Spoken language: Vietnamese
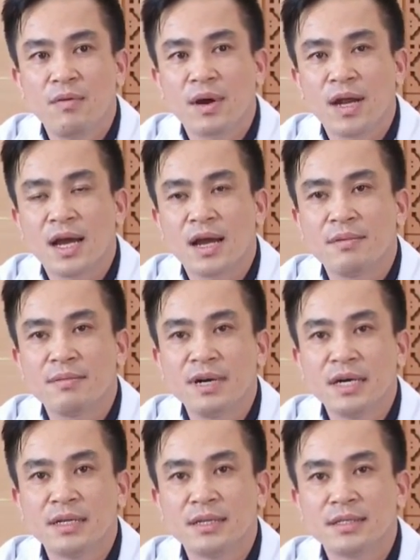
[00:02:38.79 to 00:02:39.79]
hoặc là các cái
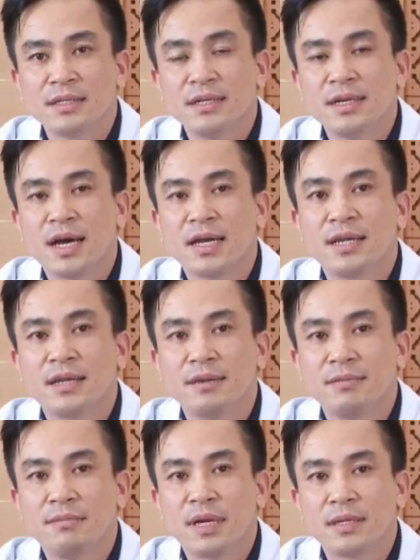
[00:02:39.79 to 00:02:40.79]
bệnh sơ gan
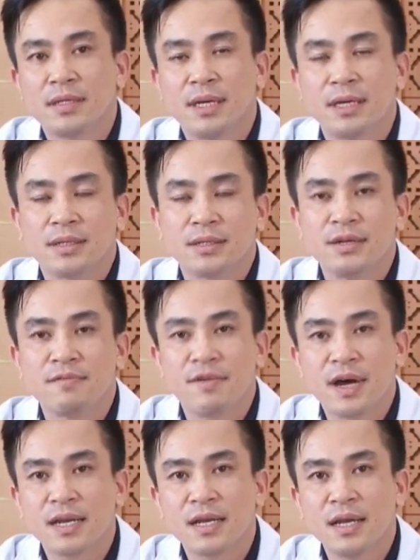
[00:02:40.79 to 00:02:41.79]
mật à, tiên
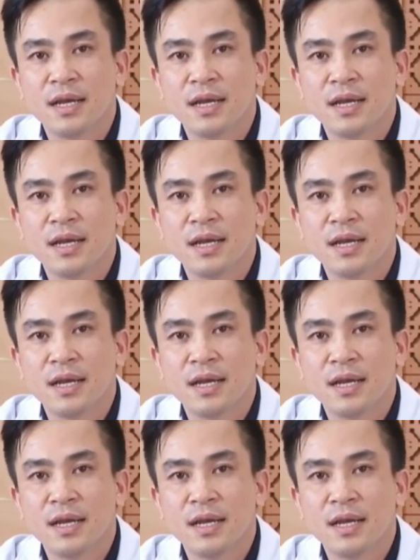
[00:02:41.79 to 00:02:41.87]
phát